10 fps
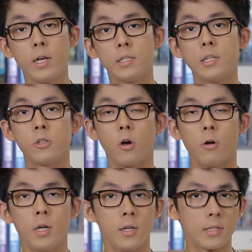你是那
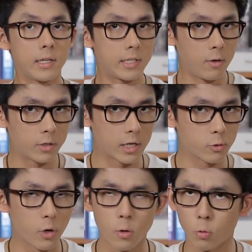种在生活当
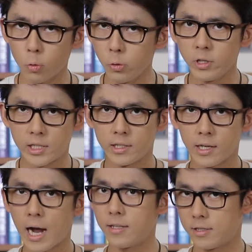中会无预警的
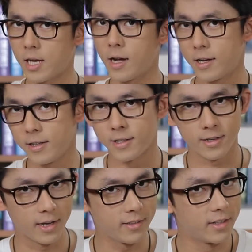开始唱歌的
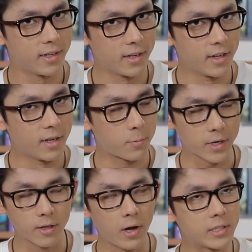人，不
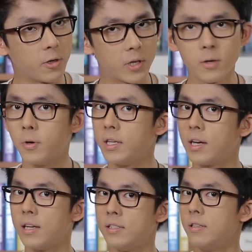然的话，这种英文应
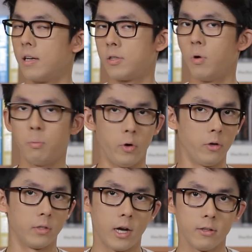该是日常生活不会
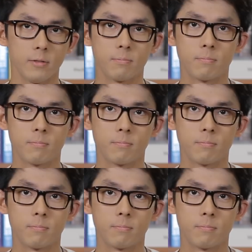用到的。